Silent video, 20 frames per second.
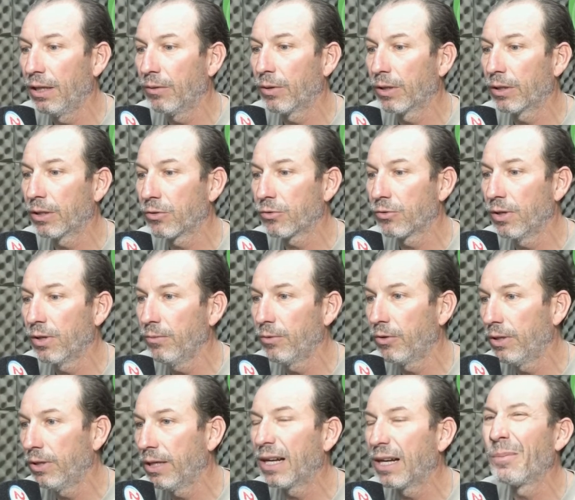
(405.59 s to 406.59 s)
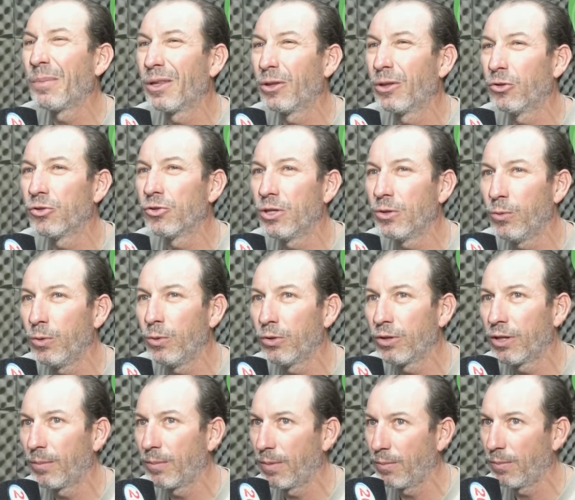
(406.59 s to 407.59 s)
nuestra ciudad y bueno, ir cambiando los
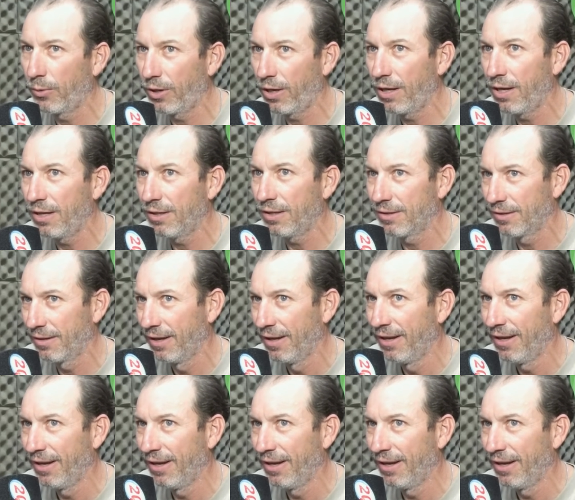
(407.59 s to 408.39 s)
circuitos también por ahí es,